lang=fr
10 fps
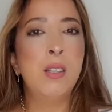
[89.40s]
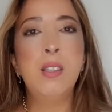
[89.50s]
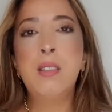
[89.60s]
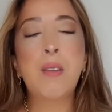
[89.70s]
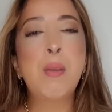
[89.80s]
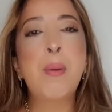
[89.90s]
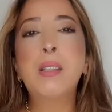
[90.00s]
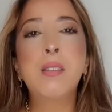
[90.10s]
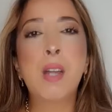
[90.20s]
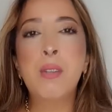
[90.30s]
Ils savaient pas
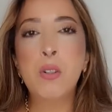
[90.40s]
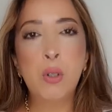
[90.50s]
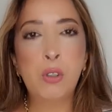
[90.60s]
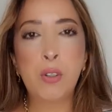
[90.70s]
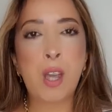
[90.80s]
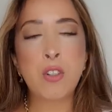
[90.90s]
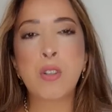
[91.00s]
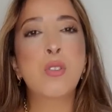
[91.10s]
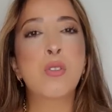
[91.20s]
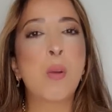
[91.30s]
qu'ils avaient autant
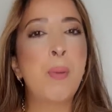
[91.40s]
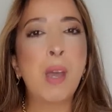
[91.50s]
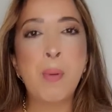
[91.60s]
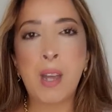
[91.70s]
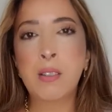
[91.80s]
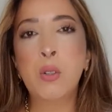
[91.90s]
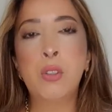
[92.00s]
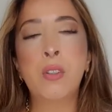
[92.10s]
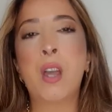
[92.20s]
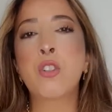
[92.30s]
d'argent, que son père brassait
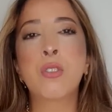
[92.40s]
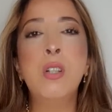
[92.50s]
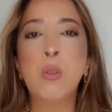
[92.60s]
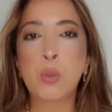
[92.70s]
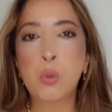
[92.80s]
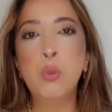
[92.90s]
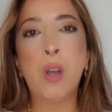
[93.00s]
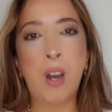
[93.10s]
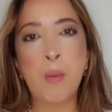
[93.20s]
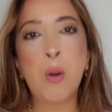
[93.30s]
autant d'argent, ils l'ont su
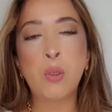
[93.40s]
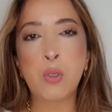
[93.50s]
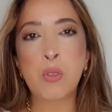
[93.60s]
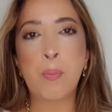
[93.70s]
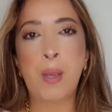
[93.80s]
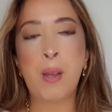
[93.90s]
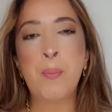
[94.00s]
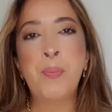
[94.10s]
à la mort de son père.